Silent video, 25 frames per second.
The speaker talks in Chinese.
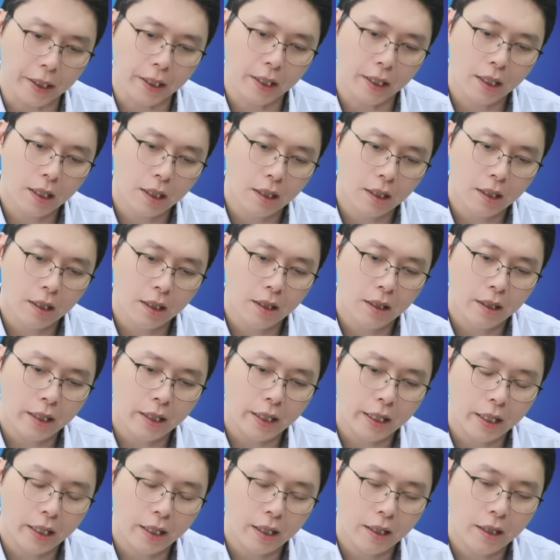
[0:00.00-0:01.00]
是没
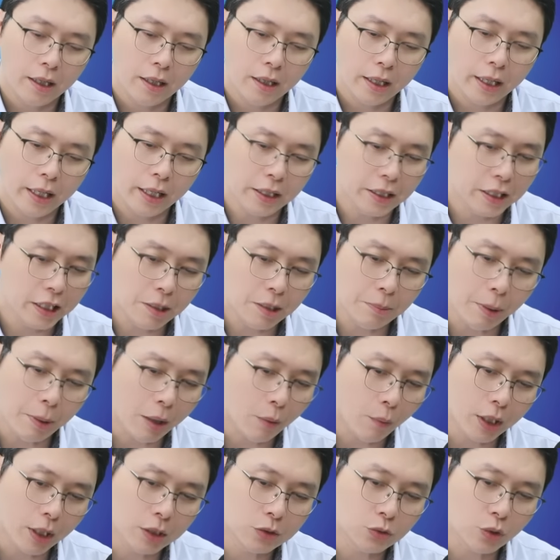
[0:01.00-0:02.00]
错。哎，你一百万
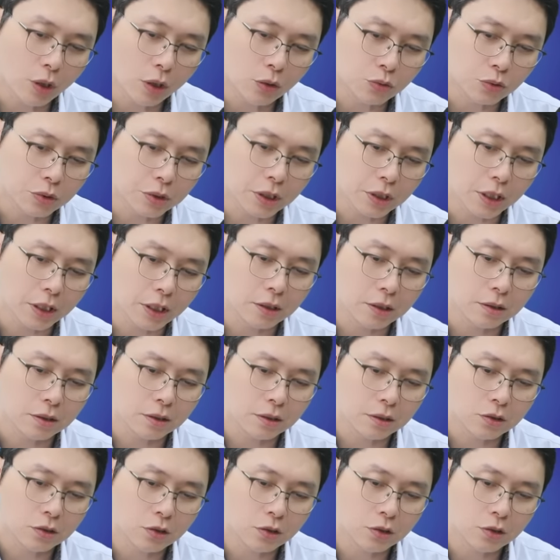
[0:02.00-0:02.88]
赚五成，就